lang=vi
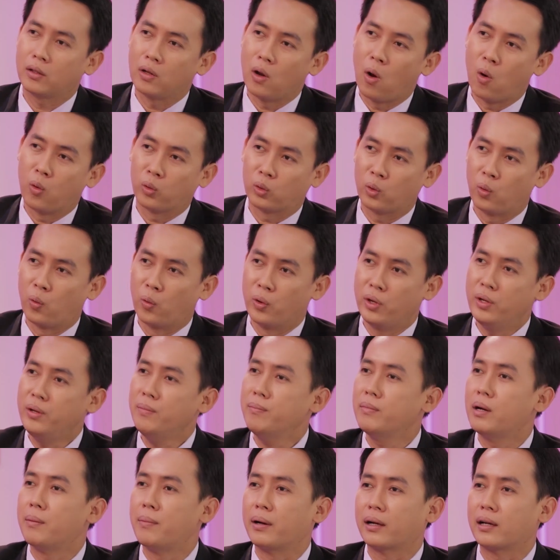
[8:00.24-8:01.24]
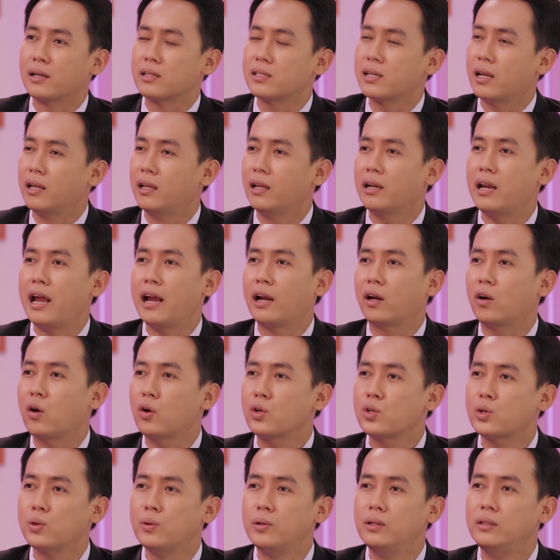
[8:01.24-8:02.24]
độ tuổi mà Parkinson nó đang
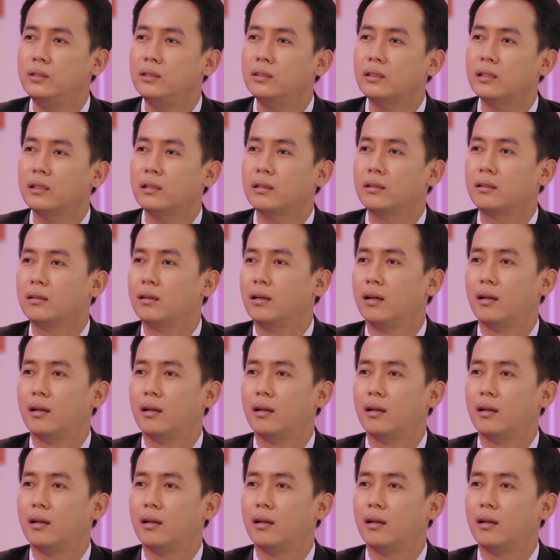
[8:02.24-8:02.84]
có xu hướng uh,